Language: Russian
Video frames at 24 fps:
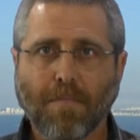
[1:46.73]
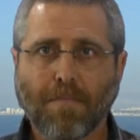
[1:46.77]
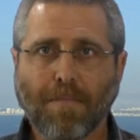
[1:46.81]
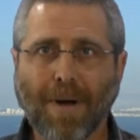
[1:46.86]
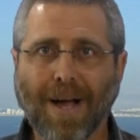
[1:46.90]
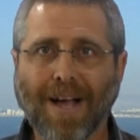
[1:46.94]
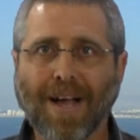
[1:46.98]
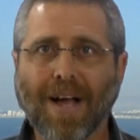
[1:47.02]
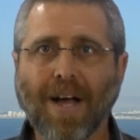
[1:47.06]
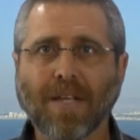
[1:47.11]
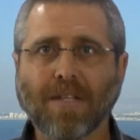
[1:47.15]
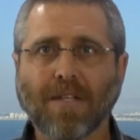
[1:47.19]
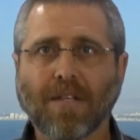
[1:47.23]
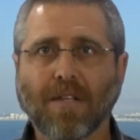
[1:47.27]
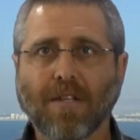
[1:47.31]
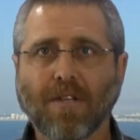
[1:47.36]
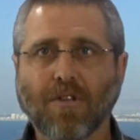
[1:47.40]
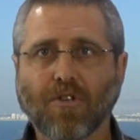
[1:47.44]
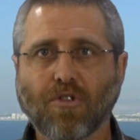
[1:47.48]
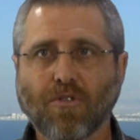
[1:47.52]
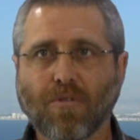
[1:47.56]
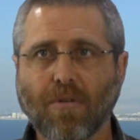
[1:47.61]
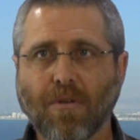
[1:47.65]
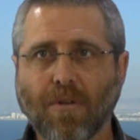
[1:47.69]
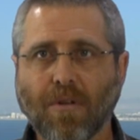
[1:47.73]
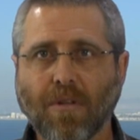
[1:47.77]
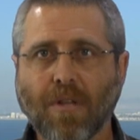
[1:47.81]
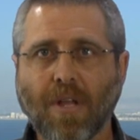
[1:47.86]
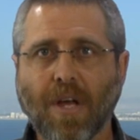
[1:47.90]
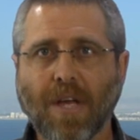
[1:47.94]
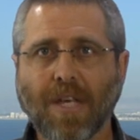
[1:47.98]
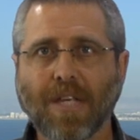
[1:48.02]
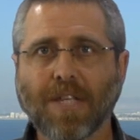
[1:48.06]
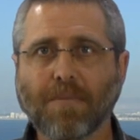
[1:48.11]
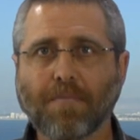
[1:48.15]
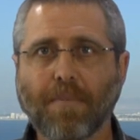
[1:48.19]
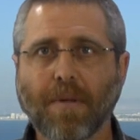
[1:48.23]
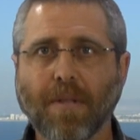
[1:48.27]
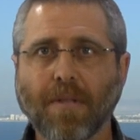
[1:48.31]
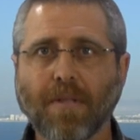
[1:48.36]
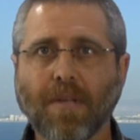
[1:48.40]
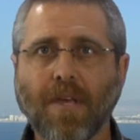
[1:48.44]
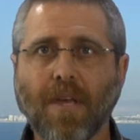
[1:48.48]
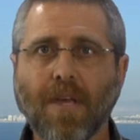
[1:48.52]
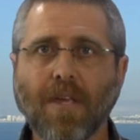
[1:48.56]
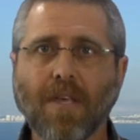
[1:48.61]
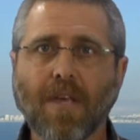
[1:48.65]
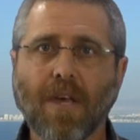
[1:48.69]
показано, что ли, да,
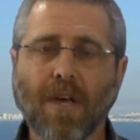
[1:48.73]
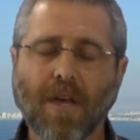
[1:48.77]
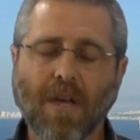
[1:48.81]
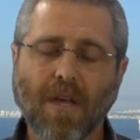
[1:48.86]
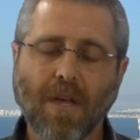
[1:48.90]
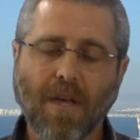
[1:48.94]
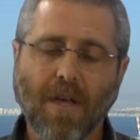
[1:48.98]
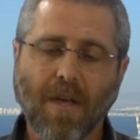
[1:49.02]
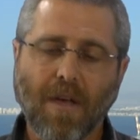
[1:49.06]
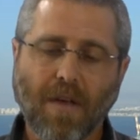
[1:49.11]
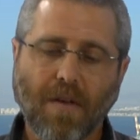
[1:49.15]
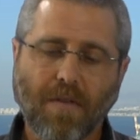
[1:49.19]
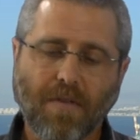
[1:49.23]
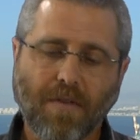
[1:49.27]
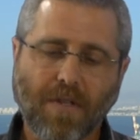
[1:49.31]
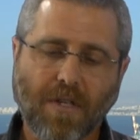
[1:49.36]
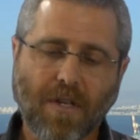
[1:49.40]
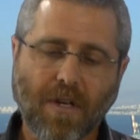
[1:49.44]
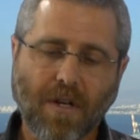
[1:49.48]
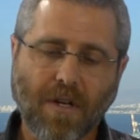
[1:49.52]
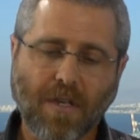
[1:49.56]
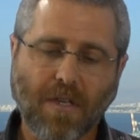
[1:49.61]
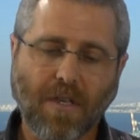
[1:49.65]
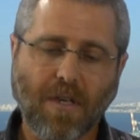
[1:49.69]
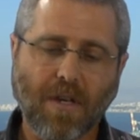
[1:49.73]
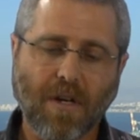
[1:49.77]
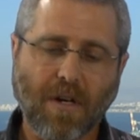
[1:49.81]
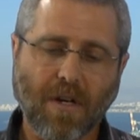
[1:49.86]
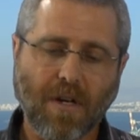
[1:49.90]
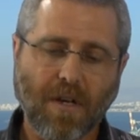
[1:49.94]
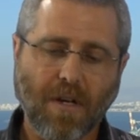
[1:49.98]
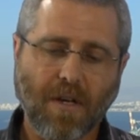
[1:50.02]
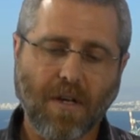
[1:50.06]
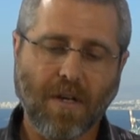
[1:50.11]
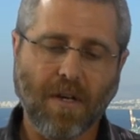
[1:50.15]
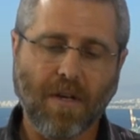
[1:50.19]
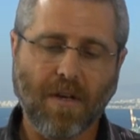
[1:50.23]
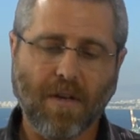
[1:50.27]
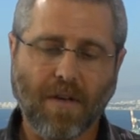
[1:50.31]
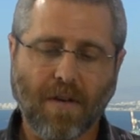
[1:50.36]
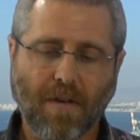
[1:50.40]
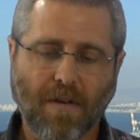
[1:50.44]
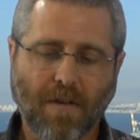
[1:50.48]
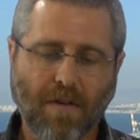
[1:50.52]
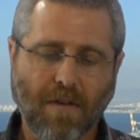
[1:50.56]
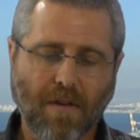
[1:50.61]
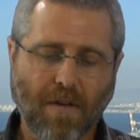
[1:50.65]
исполнение всех тех э,